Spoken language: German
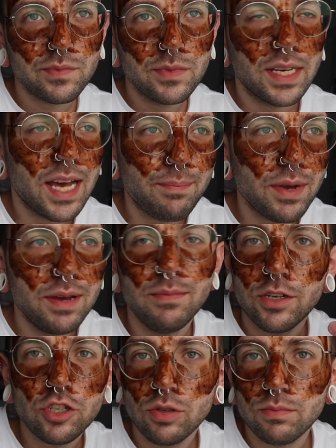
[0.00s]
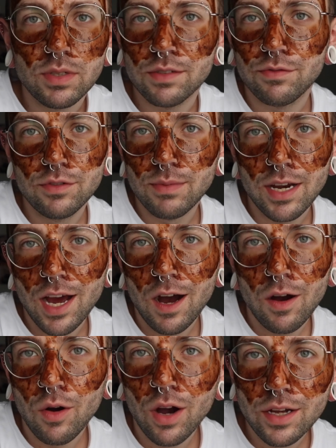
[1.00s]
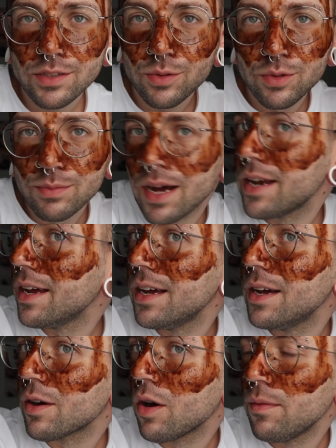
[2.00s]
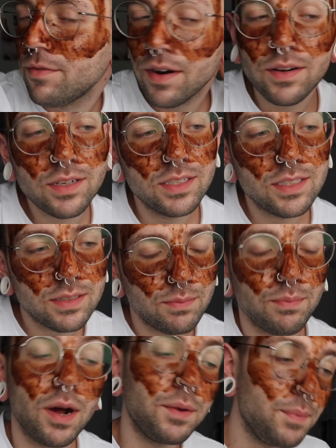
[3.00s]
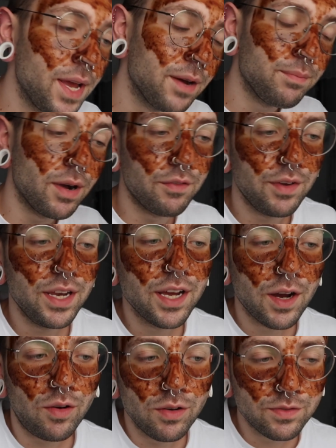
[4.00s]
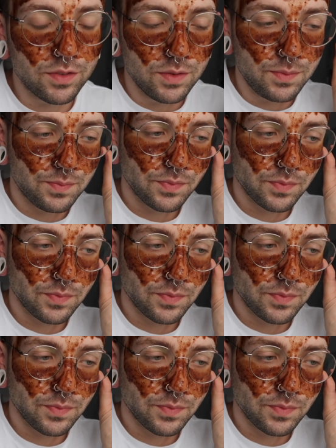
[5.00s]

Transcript: ich habe immer Schuppen gefühlt. Meine, ha also meine Kopfhaut ist mal mehr, mal weniger offen.